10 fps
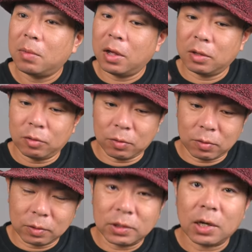まあ、そ
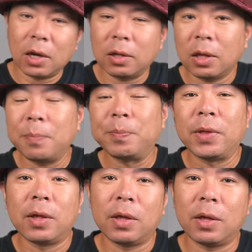の、若干ね、
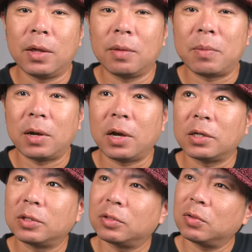えー、まあ、
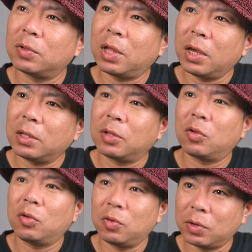画質を下げて
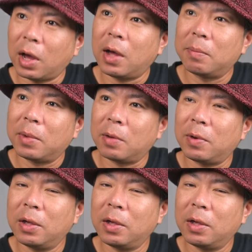というか、まあ、